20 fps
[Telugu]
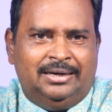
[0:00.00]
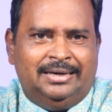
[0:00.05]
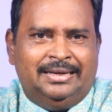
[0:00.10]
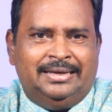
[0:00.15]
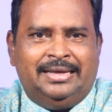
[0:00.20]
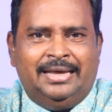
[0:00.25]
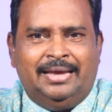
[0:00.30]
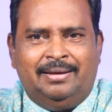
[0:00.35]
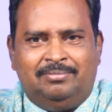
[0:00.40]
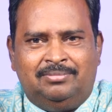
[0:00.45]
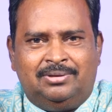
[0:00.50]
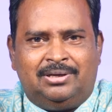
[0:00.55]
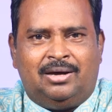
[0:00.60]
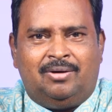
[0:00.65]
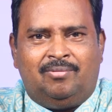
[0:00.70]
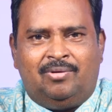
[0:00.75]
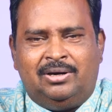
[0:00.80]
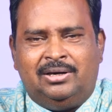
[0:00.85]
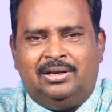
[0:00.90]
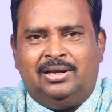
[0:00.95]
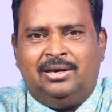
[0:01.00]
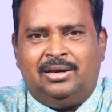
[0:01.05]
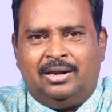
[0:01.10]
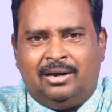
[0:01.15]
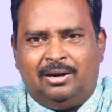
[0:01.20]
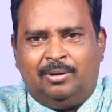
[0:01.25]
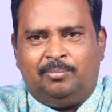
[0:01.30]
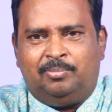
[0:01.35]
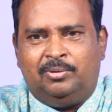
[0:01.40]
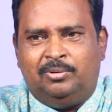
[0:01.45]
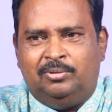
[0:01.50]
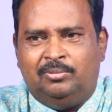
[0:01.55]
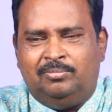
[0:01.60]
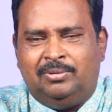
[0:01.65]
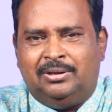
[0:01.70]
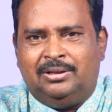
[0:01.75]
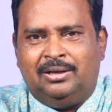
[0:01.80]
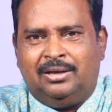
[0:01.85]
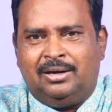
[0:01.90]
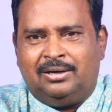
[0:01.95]
నీకేం కావాలి అని అన్నప్పుడు
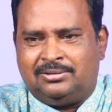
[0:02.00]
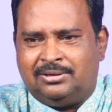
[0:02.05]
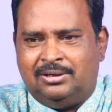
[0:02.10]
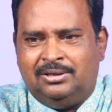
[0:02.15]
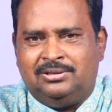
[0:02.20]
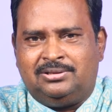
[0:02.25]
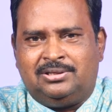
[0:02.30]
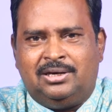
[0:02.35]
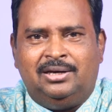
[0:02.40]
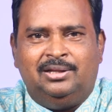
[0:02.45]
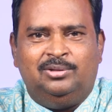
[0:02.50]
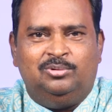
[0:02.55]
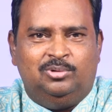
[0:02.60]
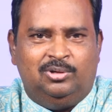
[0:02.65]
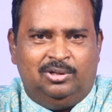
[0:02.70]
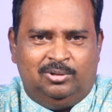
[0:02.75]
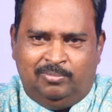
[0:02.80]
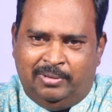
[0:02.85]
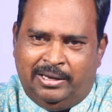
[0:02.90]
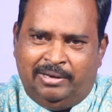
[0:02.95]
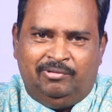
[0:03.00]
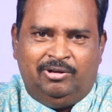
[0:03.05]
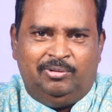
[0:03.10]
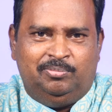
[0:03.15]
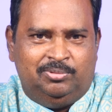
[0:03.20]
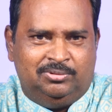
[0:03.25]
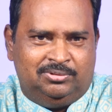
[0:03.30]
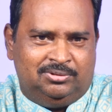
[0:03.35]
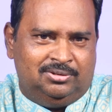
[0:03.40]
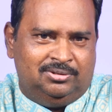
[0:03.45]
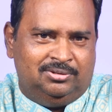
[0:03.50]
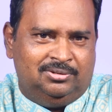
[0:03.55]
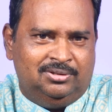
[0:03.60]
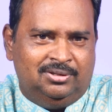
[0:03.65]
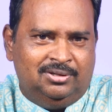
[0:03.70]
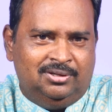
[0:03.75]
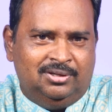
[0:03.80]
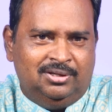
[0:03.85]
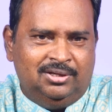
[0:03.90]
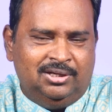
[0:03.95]
మన దగ్గర అసలు లిస్ట్ అనేది ఉండదు మాయమైపోతుంది
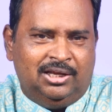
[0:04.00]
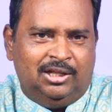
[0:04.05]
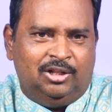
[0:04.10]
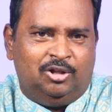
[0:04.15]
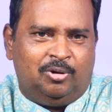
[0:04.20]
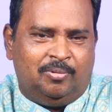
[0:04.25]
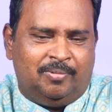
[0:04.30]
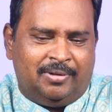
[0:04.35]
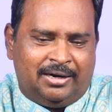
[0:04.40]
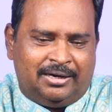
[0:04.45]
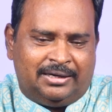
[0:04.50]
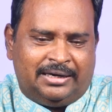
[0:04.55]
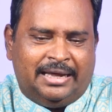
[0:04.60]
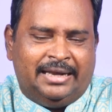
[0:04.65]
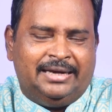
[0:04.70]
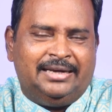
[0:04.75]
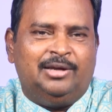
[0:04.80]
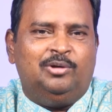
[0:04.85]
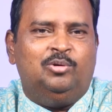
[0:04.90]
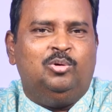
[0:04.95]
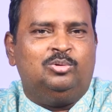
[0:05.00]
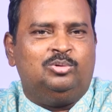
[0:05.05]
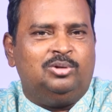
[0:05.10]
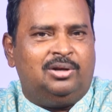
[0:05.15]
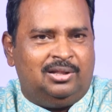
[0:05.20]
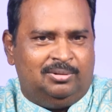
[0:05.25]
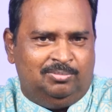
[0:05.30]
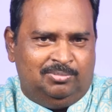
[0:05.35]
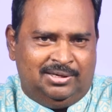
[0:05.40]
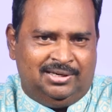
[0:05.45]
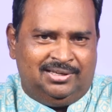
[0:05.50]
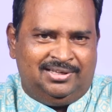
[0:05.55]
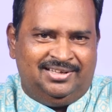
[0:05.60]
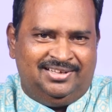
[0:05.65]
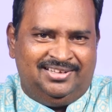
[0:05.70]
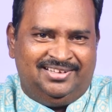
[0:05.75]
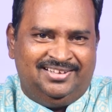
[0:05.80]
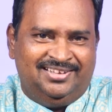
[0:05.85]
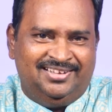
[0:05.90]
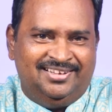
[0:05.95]
ఎందుకు మరి ఆ టైంకి గుర్తురాదు మనకి
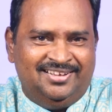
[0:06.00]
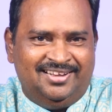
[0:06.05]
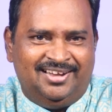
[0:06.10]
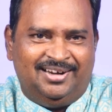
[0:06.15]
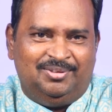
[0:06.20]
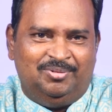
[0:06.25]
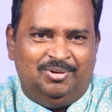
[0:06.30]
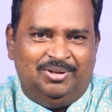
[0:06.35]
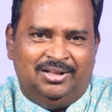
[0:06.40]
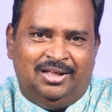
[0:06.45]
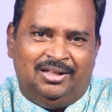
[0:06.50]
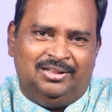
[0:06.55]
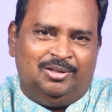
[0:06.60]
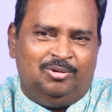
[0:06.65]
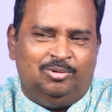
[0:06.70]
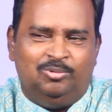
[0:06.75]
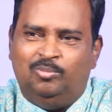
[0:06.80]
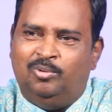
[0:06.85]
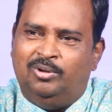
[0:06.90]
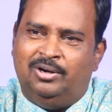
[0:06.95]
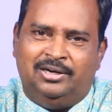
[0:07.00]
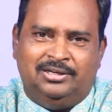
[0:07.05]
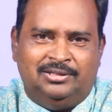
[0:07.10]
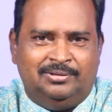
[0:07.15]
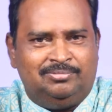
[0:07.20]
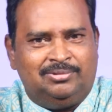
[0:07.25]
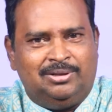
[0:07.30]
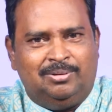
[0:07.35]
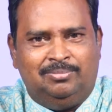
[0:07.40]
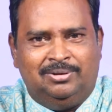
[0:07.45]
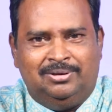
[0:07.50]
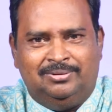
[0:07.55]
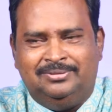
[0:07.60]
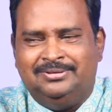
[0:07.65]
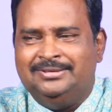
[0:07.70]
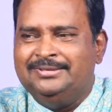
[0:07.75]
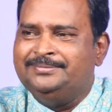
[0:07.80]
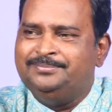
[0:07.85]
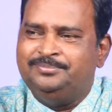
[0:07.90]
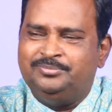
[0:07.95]
అర్థమైంది అంత బోలెట్ చెప్తాం మనం
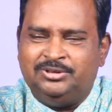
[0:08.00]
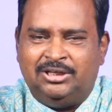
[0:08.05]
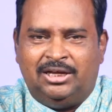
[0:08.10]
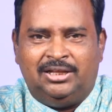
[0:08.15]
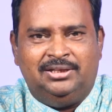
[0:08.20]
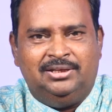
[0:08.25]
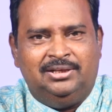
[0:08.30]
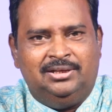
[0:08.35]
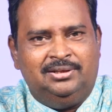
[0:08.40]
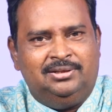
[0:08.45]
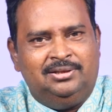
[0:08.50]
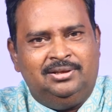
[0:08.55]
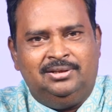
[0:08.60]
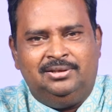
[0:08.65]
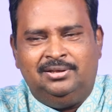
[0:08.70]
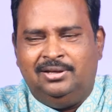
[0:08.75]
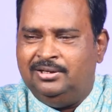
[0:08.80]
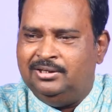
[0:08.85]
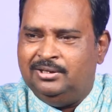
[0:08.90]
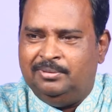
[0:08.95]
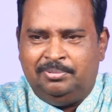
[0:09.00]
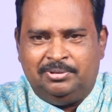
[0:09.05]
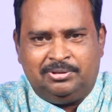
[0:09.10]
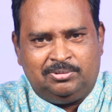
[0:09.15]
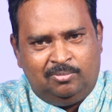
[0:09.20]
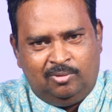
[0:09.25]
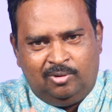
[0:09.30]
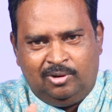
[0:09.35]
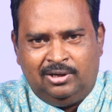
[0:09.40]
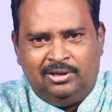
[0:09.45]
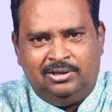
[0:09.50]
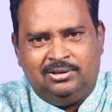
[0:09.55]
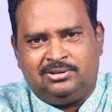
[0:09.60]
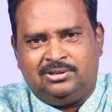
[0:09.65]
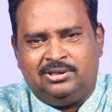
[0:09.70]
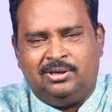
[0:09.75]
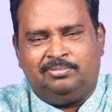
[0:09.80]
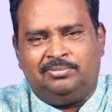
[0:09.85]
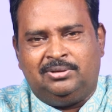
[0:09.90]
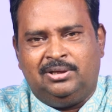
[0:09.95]
అది ఇది ఇది అని చెప్పేసి బోలెట్
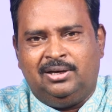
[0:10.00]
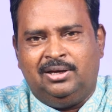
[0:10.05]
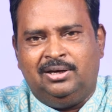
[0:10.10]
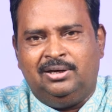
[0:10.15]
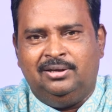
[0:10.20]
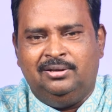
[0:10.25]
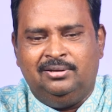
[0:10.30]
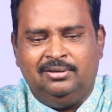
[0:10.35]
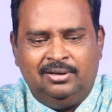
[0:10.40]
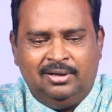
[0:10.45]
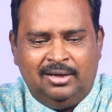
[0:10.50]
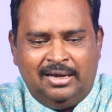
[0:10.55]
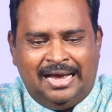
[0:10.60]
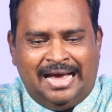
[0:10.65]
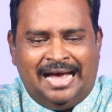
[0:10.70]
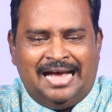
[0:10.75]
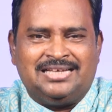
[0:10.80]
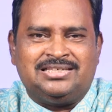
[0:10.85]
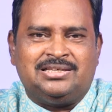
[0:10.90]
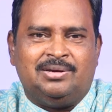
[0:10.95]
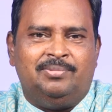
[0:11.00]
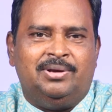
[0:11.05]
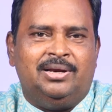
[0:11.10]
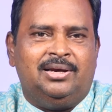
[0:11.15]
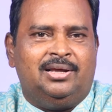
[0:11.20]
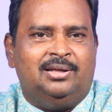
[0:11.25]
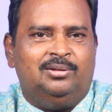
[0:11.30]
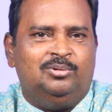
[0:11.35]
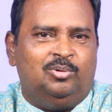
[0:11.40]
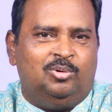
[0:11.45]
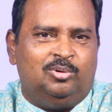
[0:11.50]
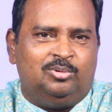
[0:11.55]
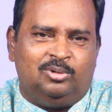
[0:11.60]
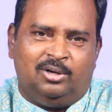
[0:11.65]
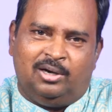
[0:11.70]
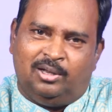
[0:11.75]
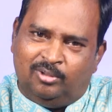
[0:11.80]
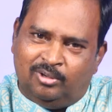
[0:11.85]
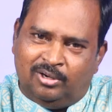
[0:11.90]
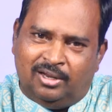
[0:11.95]
లిస్ట్ చెప్తాం కానీ ఆ సమయానికి ఎందుకు
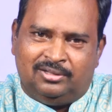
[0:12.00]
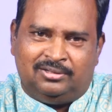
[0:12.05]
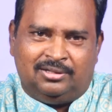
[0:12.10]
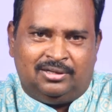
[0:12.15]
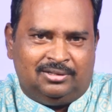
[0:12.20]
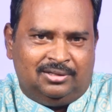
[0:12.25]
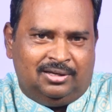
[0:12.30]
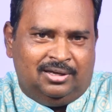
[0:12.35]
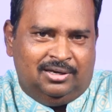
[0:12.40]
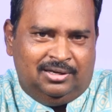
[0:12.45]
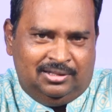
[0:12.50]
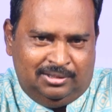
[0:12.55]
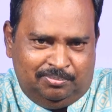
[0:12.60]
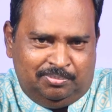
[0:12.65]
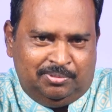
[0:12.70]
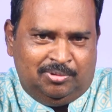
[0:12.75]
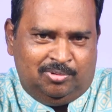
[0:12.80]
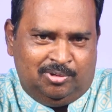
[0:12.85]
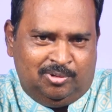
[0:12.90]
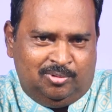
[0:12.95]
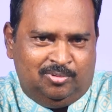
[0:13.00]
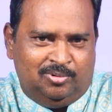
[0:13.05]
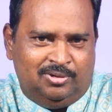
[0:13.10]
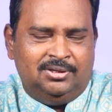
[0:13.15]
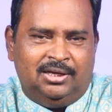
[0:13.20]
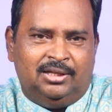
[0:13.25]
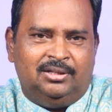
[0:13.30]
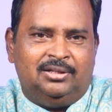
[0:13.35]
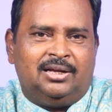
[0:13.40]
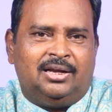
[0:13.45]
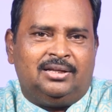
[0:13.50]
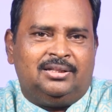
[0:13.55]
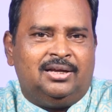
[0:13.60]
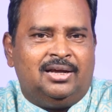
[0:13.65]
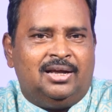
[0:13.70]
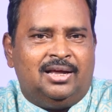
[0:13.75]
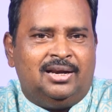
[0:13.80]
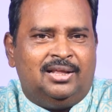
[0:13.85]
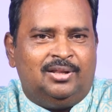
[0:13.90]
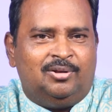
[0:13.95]
గుర్తురాదు నాకు అర్థం కాలేదు ఇప్పటివరకు ఎందుకు
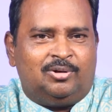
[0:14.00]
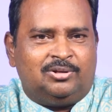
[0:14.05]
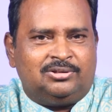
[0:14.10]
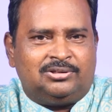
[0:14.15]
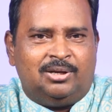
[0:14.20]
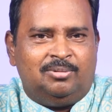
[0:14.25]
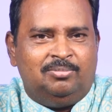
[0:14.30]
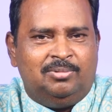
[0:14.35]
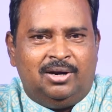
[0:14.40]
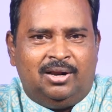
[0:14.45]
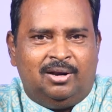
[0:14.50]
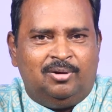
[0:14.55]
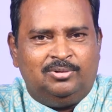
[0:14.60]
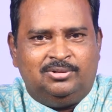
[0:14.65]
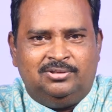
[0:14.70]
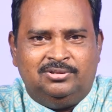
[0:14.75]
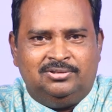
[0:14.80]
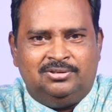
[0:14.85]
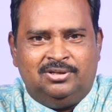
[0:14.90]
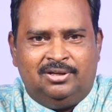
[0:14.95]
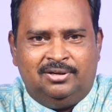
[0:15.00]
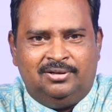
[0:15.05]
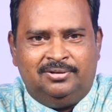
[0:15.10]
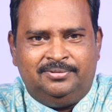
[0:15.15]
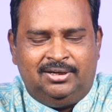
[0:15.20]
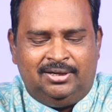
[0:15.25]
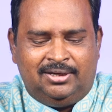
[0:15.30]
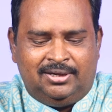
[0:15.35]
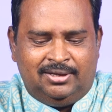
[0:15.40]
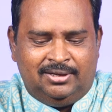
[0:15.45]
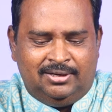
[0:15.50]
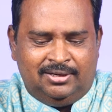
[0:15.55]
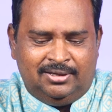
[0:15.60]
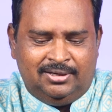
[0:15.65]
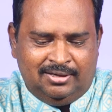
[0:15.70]
అర్థం కాలేదు ఒకసారి మీరు ఆలోచించారు అంటే